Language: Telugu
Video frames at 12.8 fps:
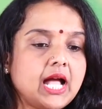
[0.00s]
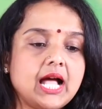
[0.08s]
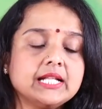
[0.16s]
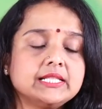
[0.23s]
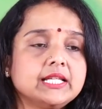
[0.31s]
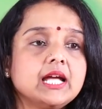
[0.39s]

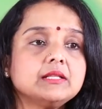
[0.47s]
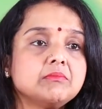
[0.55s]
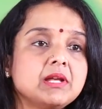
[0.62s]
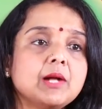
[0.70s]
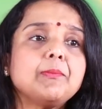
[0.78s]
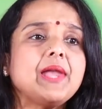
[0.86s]

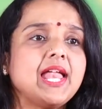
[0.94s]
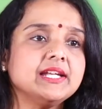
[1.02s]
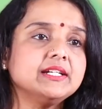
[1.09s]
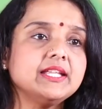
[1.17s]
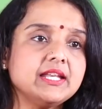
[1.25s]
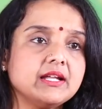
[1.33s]
ఆధ్యాత్మిక
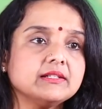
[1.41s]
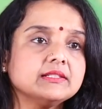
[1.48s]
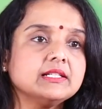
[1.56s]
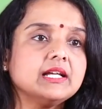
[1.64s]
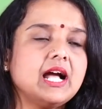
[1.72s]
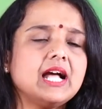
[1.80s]
ప్లానెట్ ఈయన
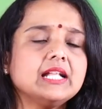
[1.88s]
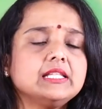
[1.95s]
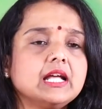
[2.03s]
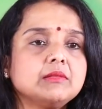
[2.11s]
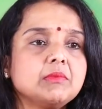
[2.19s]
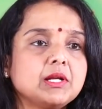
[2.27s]

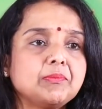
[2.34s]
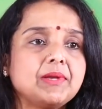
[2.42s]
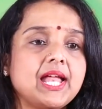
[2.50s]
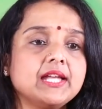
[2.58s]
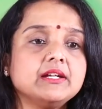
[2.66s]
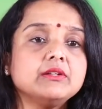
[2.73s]
ఆధ్యాత్మిక
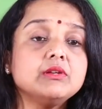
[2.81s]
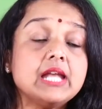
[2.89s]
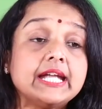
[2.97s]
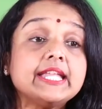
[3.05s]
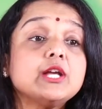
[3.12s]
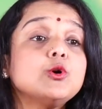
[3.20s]
ప్లానెట్
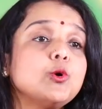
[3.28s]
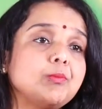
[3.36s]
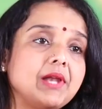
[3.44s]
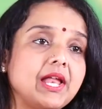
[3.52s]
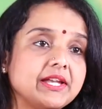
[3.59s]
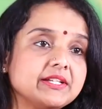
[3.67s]
లెటింగ్ గో
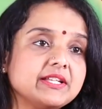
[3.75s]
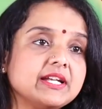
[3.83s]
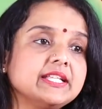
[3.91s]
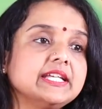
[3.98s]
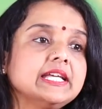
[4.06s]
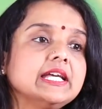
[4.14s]
ప్లానెట్
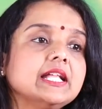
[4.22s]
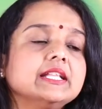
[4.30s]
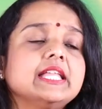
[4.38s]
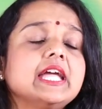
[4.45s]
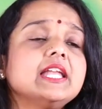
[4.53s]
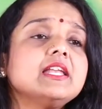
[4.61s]
అంటే
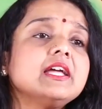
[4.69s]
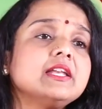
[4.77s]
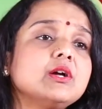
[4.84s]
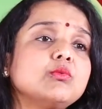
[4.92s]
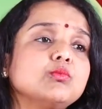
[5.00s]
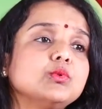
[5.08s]

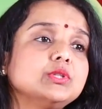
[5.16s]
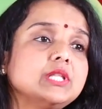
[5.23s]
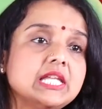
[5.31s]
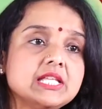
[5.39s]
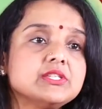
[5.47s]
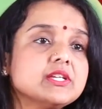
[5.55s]
దేన్నైనా
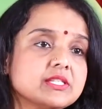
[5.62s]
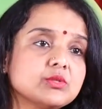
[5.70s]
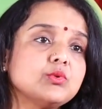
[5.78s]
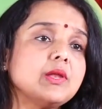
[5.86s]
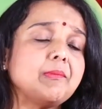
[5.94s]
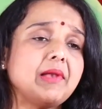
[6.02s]

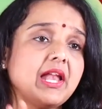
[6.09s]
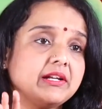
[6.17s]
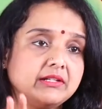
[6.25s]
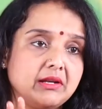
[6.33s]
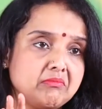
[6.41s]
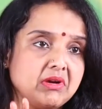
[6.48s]
వదిలించేసుకునే
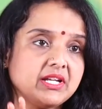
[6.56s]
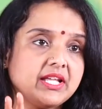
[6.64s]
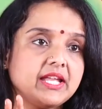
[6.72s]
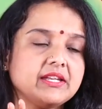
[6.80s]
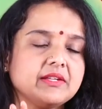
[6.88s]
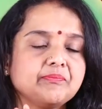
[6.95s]
ప్లానెట్ అనమాట
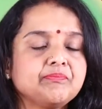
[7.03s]
ఆయన